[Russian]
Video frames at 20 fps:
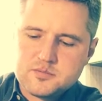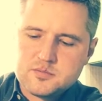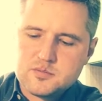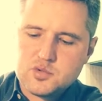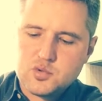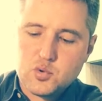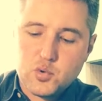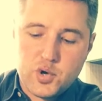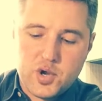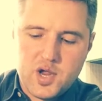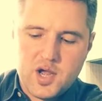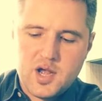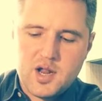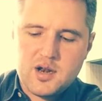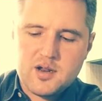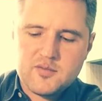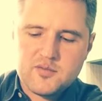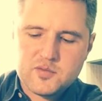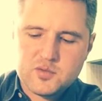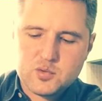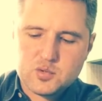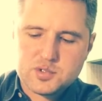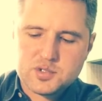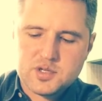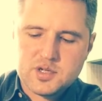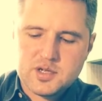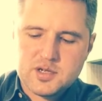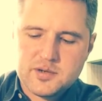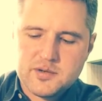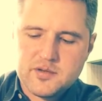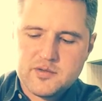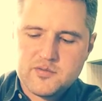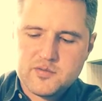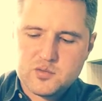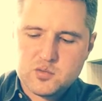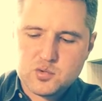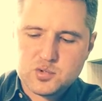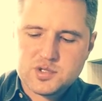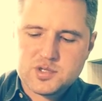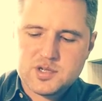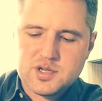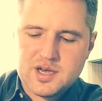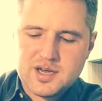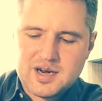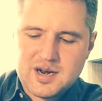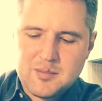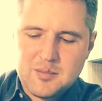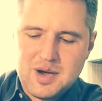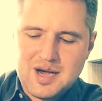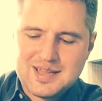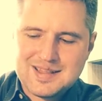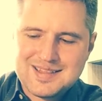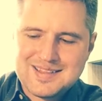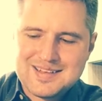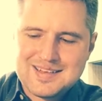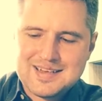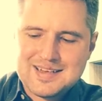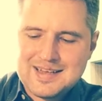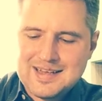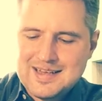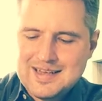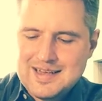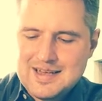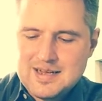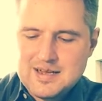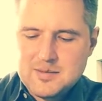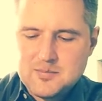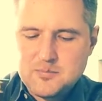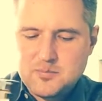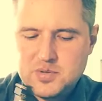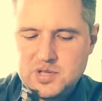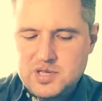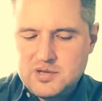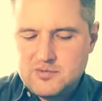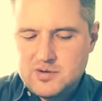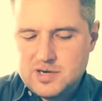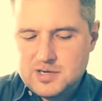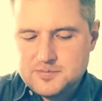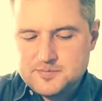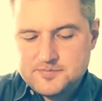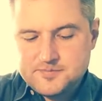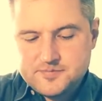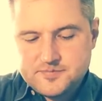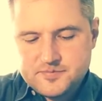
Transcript: ну, реально вкусное, вкусное, ароматное пиво